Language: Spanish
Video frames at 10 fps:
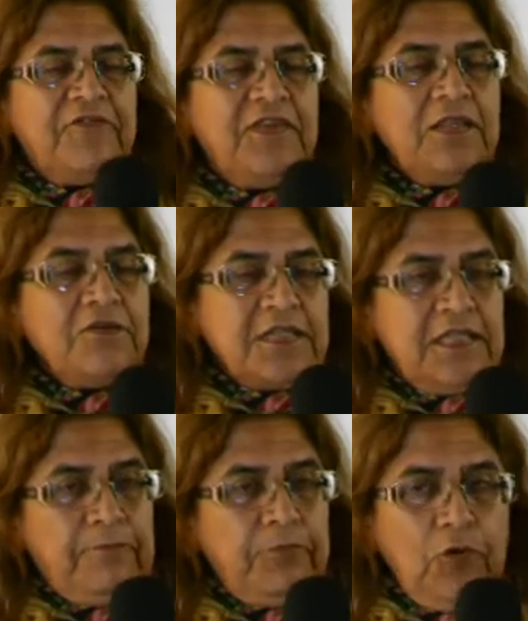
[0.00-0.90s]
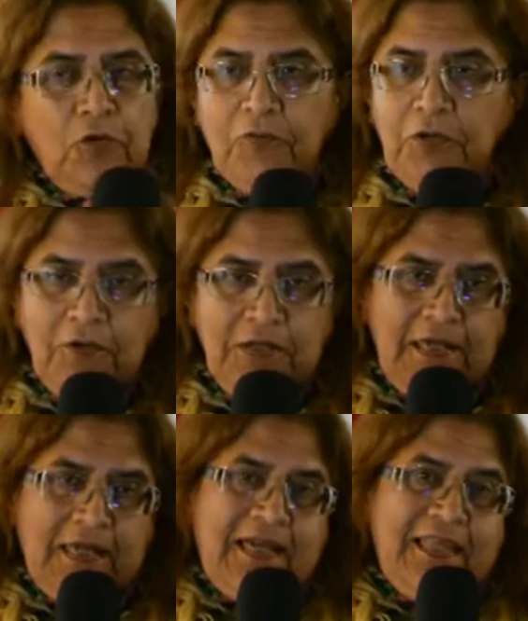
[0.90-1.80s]
Fue dándose de a poco, vieron que
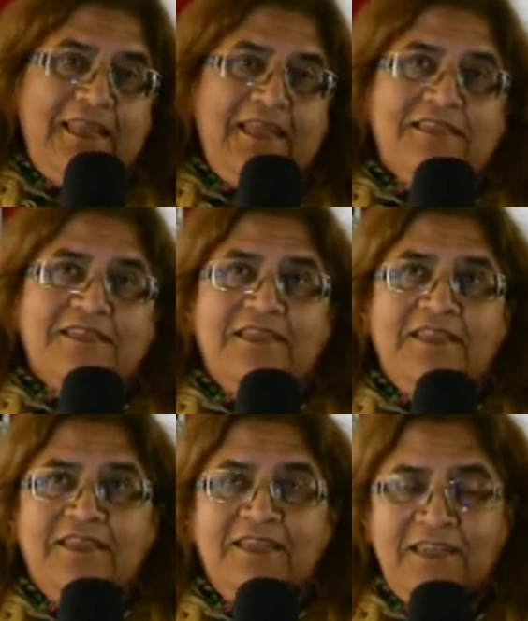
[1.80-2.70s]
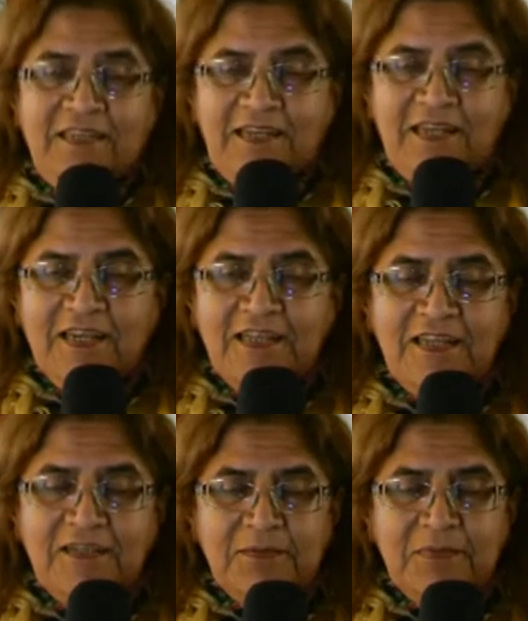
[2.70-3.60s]
las grandes, este, las
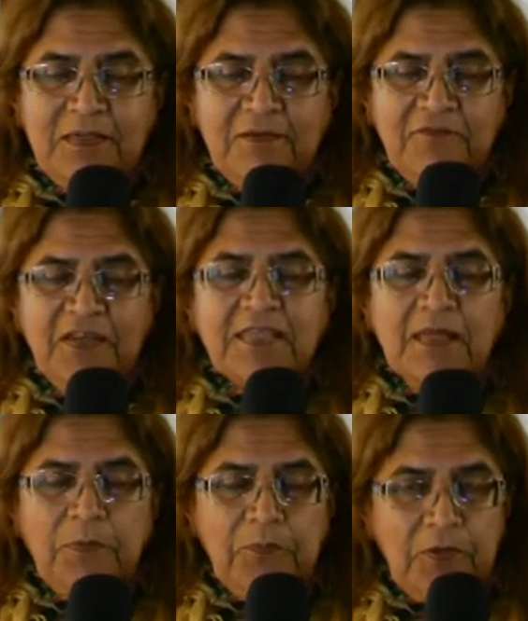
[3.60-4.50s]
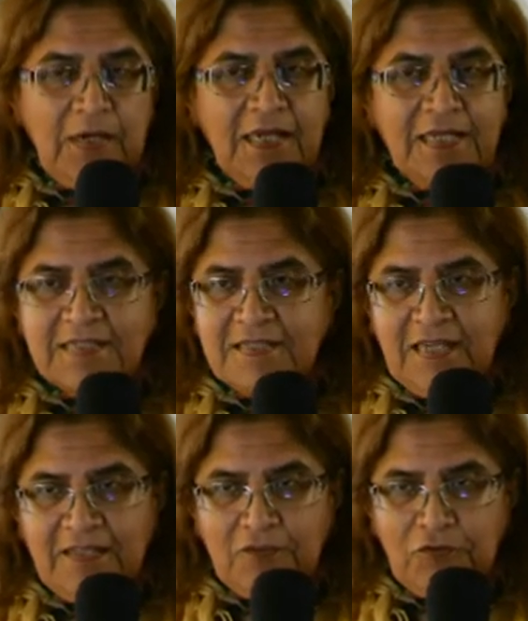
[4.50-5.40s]
grandes eh, fiestas populares
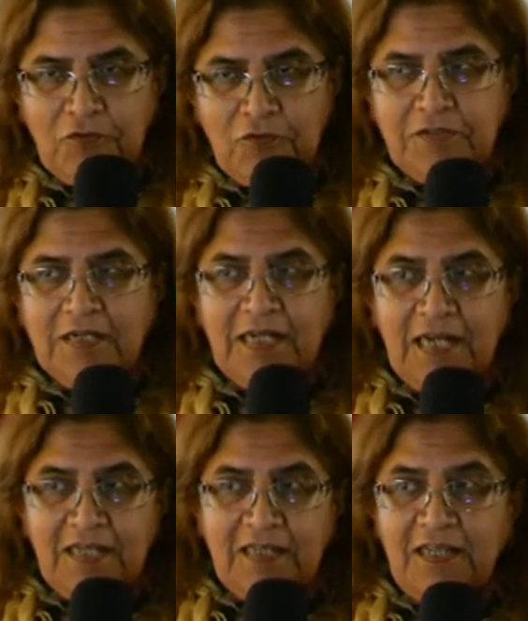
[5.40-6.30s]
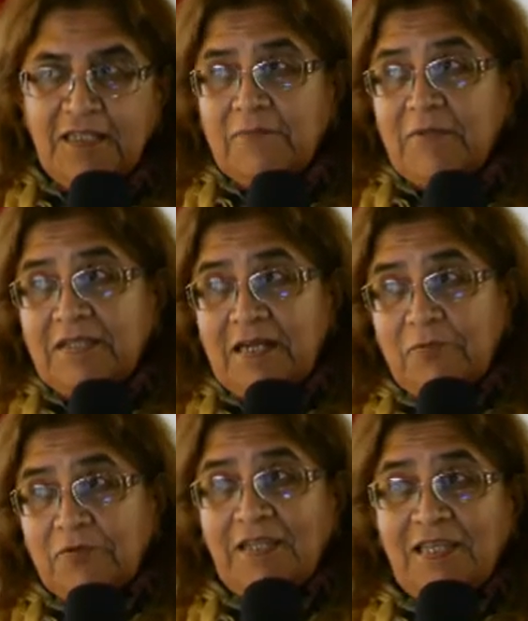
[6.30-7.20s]
traen de todo, traen alegría y también traen
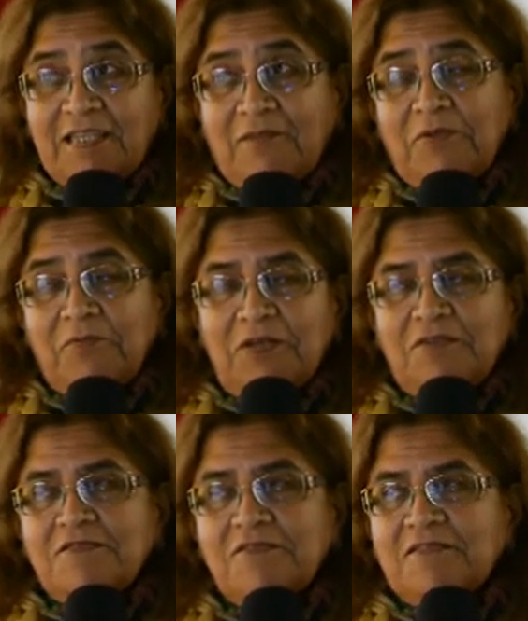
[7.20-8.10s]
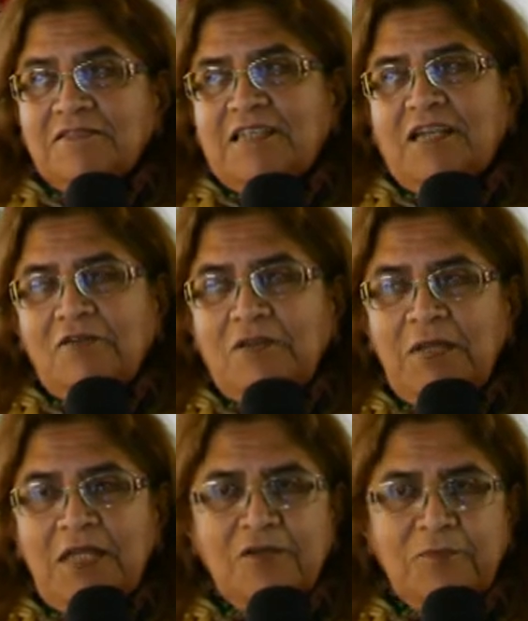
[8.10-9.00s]
protesta, pero bueno, eso sería lo de
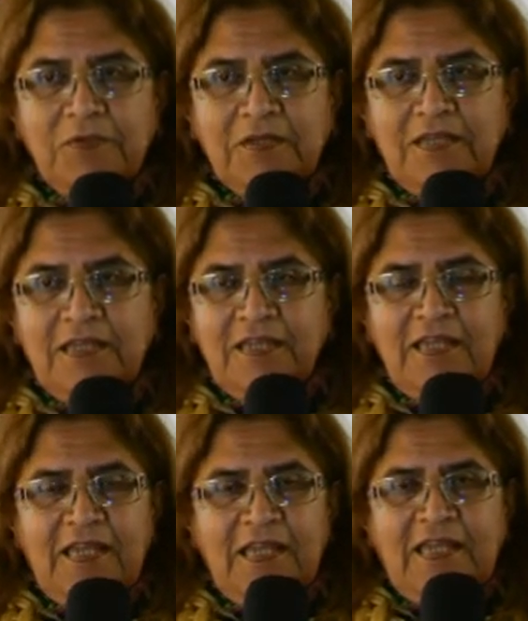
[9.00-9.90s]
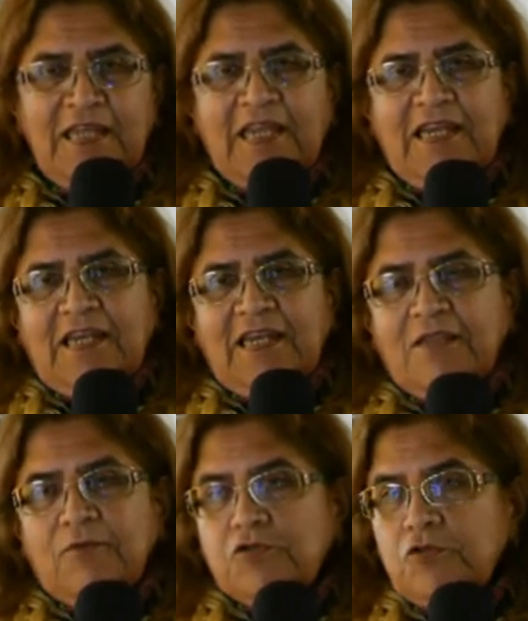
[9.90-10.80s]
menos, porque eh, la
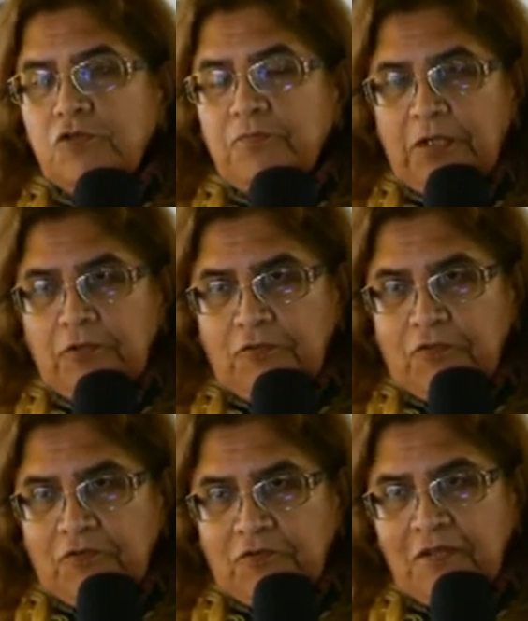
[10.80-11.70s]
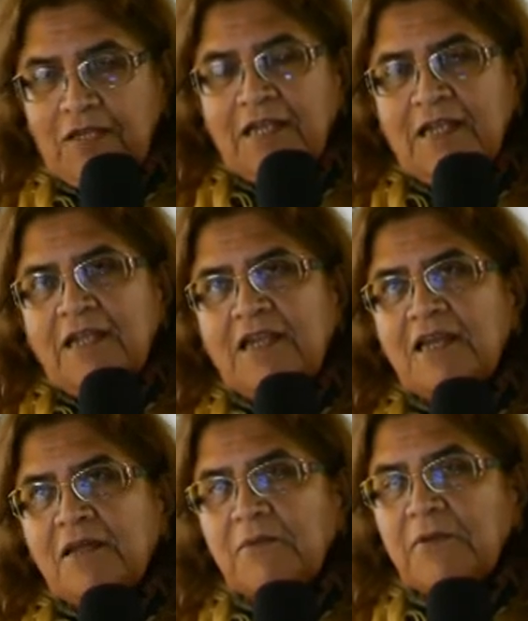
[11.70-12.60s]
devoción superó todo
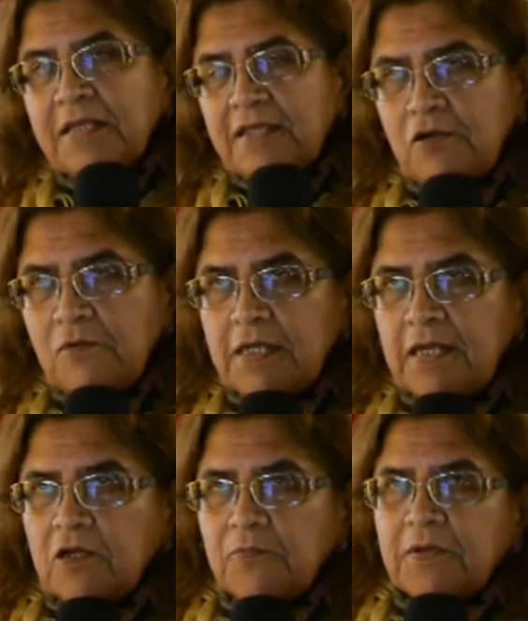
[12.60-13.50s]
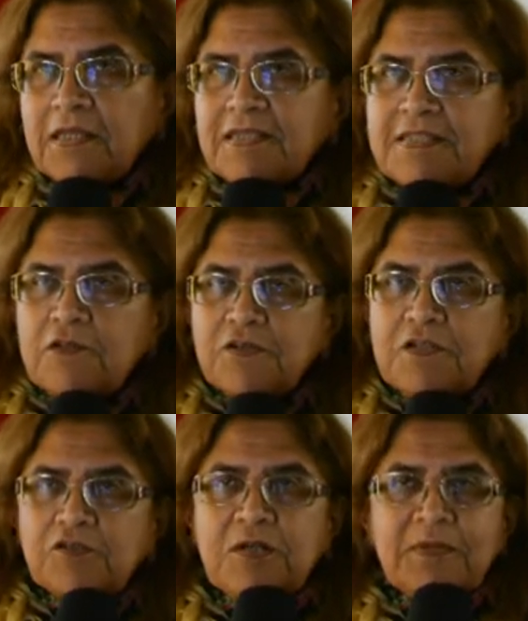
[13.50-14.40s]
el verdadero milagro, porque este Señor
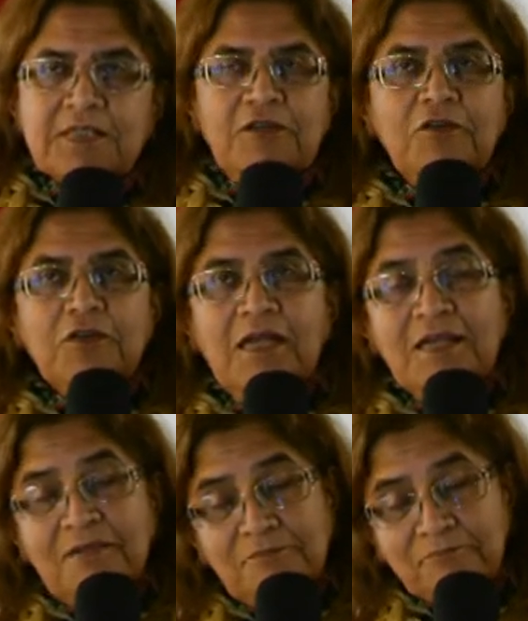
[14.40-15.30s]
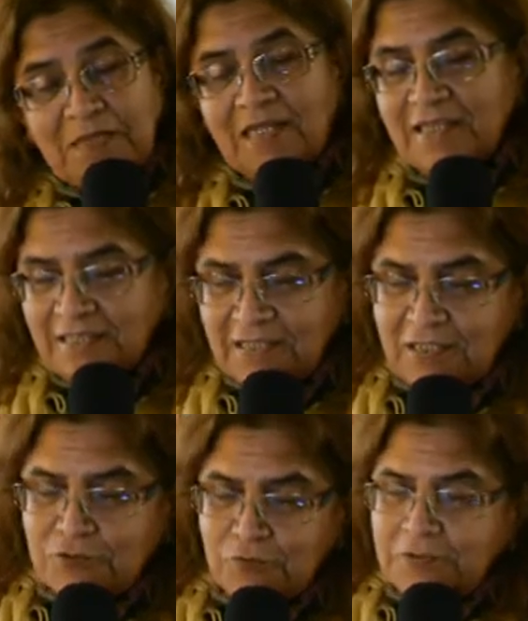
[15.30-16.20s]
se lo llama Señor, al, este
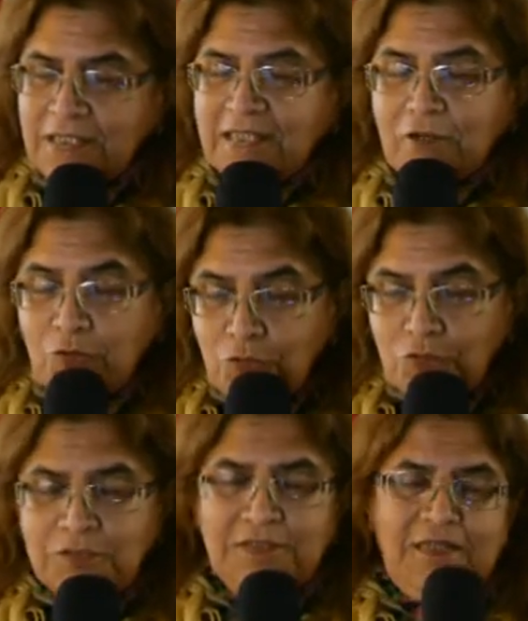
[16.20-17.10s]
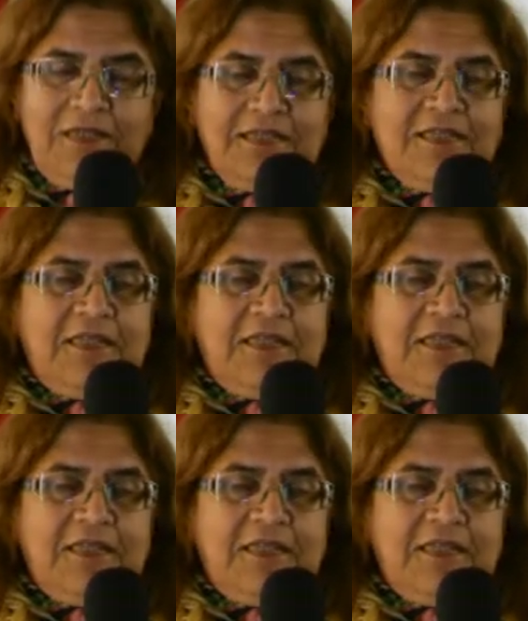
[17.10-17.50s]
Jesús, a esta cruz del,